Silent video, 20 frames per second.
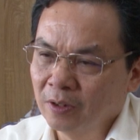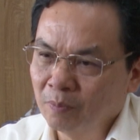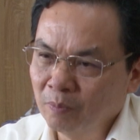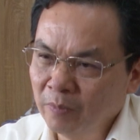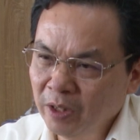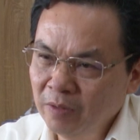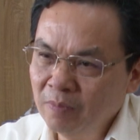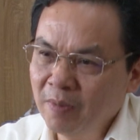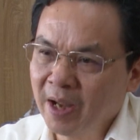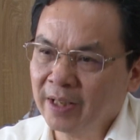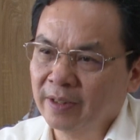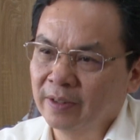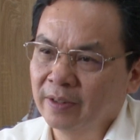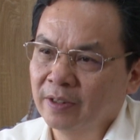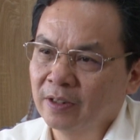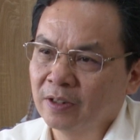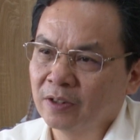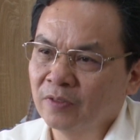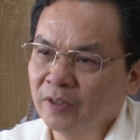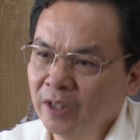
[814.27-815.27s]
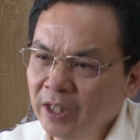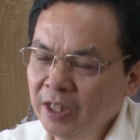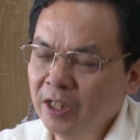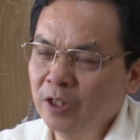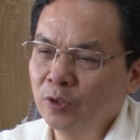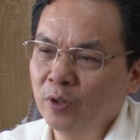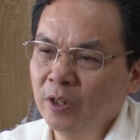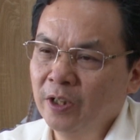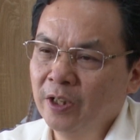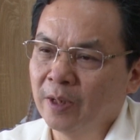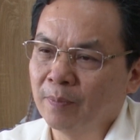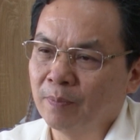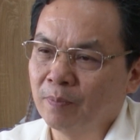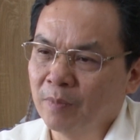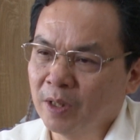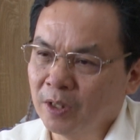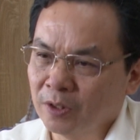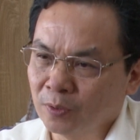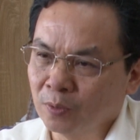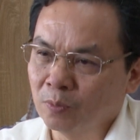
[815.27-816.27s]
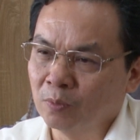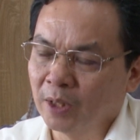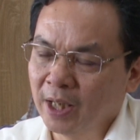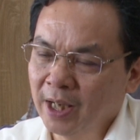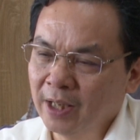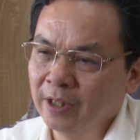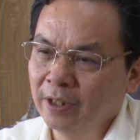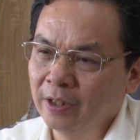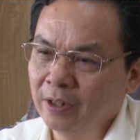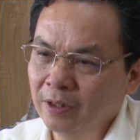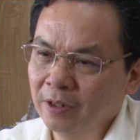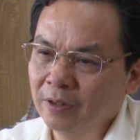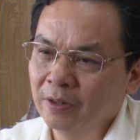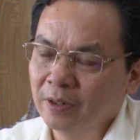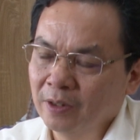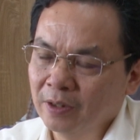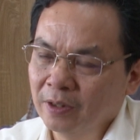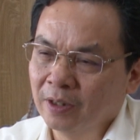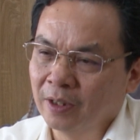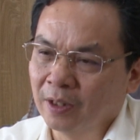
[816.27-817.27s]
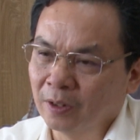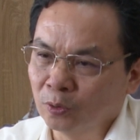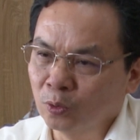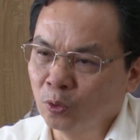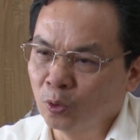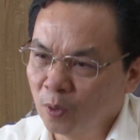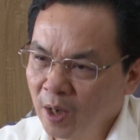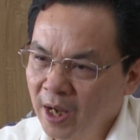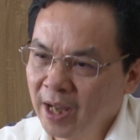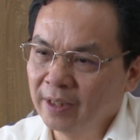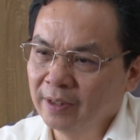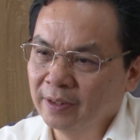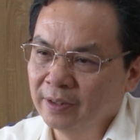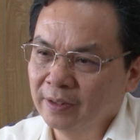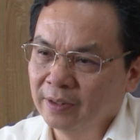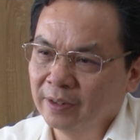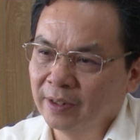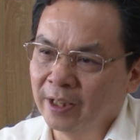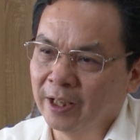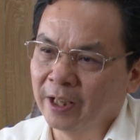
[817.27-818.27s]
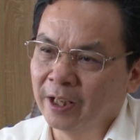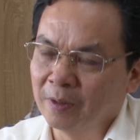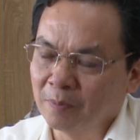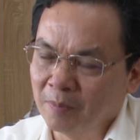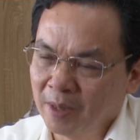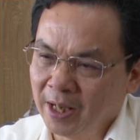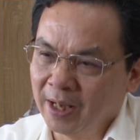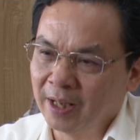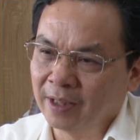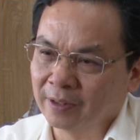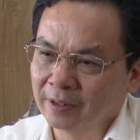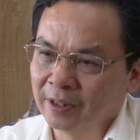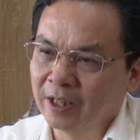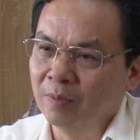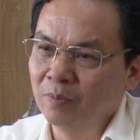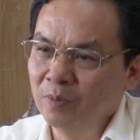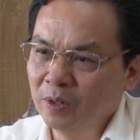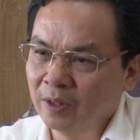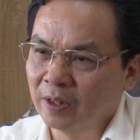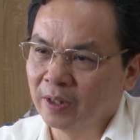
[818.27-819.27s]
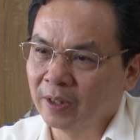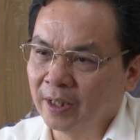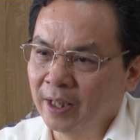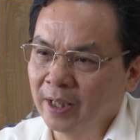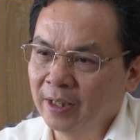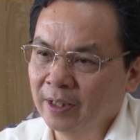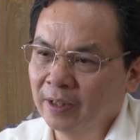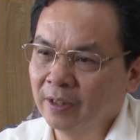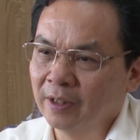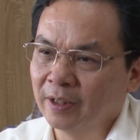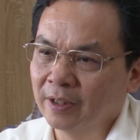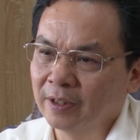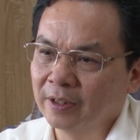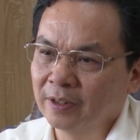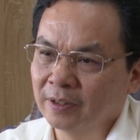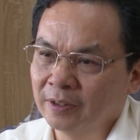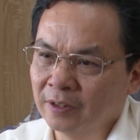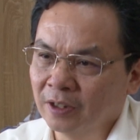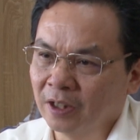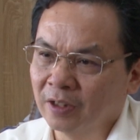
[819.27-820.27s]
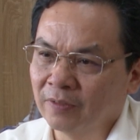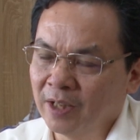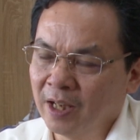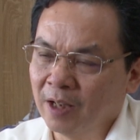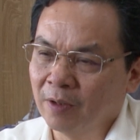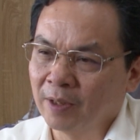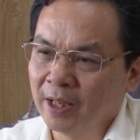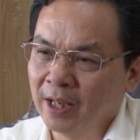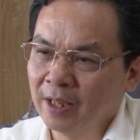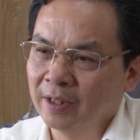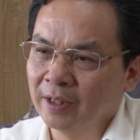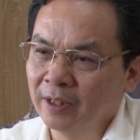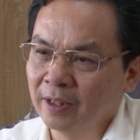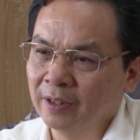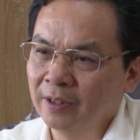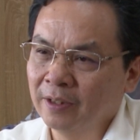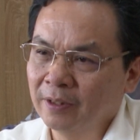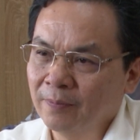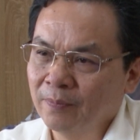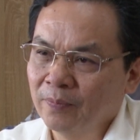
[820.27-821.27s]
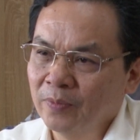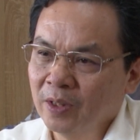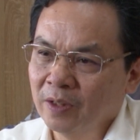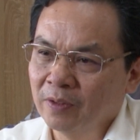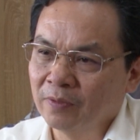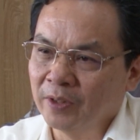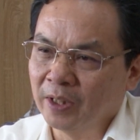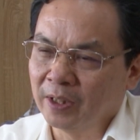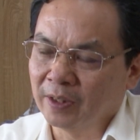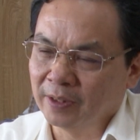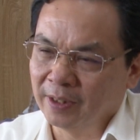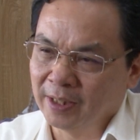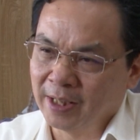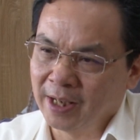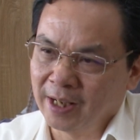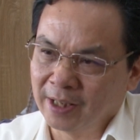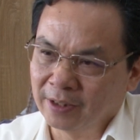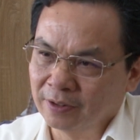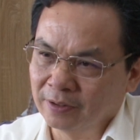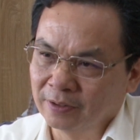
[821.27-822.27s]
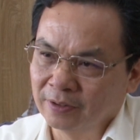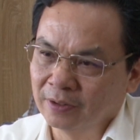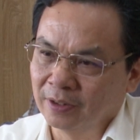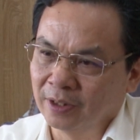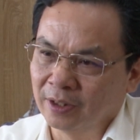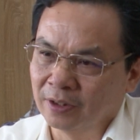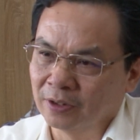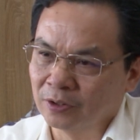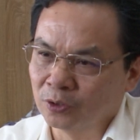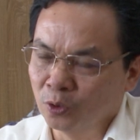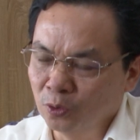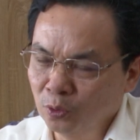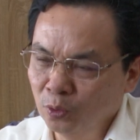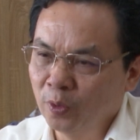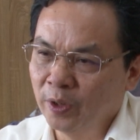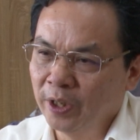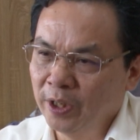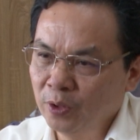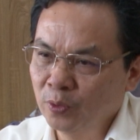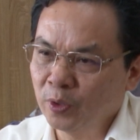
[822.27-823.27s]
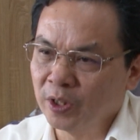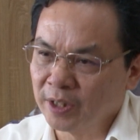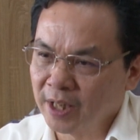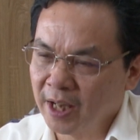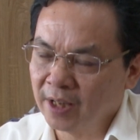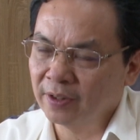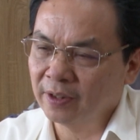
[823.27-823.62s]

minh bạch với những doanh nghiệp mà dùng các cái thủ đoạn để mà kiếm được các cái lợi dựa vào các cái việc là trốn thuế chuyển giá